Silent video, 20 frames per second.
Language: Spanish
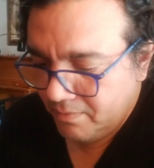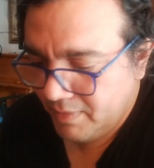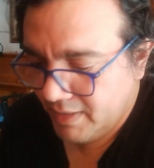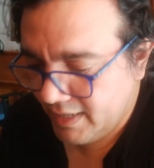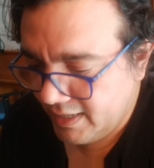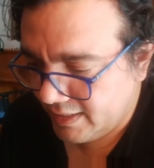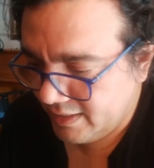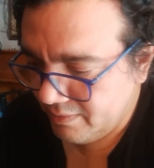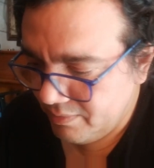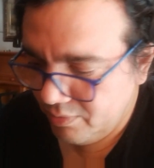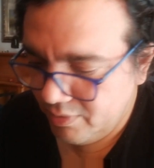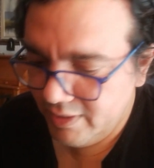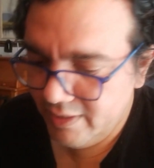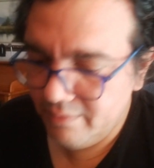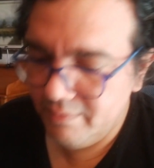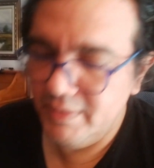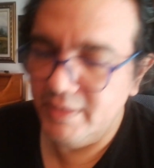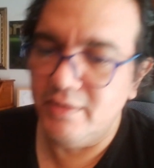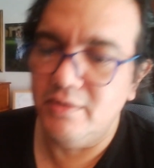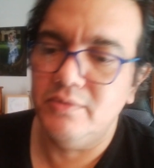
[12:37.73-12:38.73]
para que
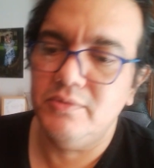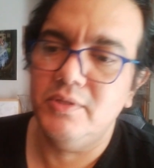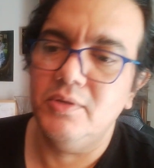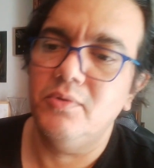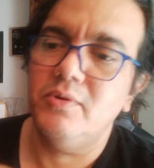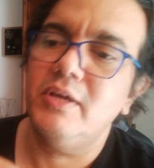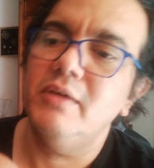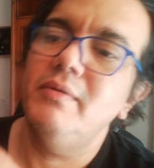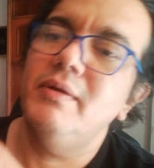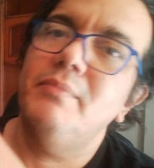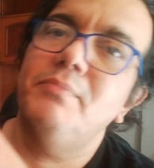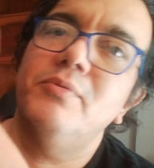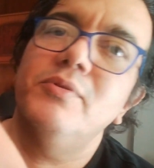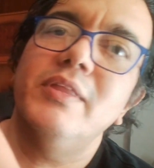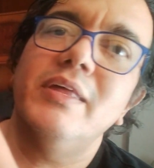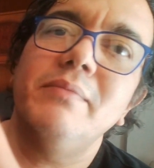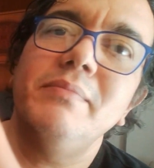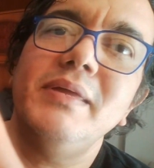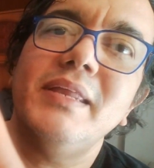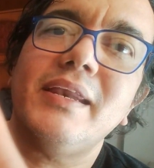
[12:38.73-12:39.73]
puedan verlo, tengo que
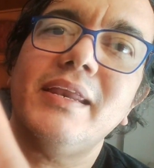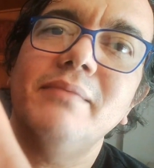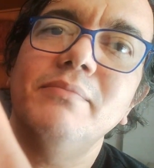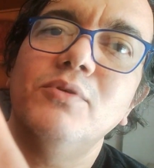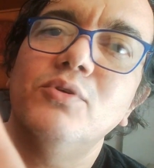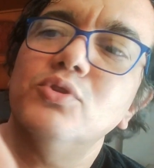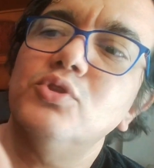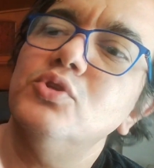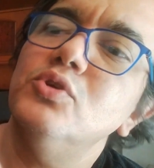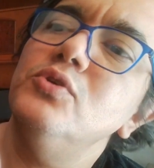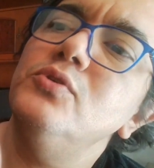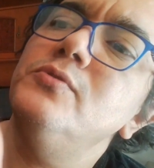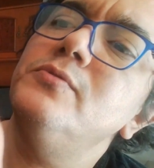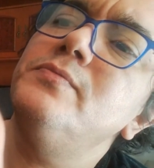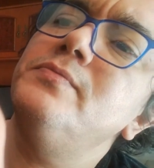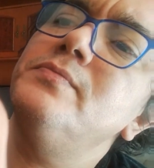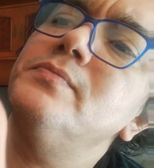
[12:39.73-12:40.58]
poner mi remoto